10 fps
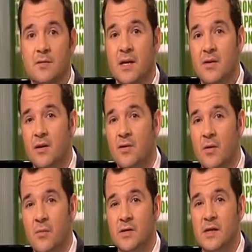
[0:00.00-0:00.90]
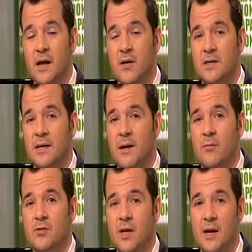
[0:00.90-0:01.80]
No sé yo, de todos modos, si Rajoy sabrá
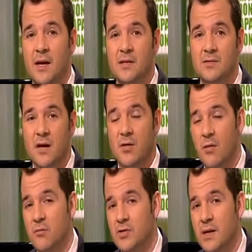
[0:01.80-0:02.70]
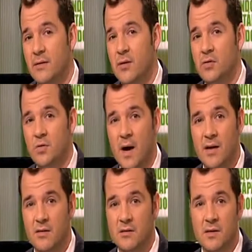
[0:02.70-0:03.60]
mucho inglés. O sea, como mucho a nivel
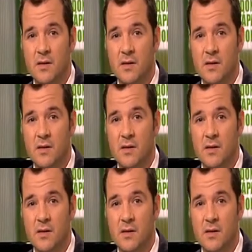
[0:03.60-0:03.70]
usuario.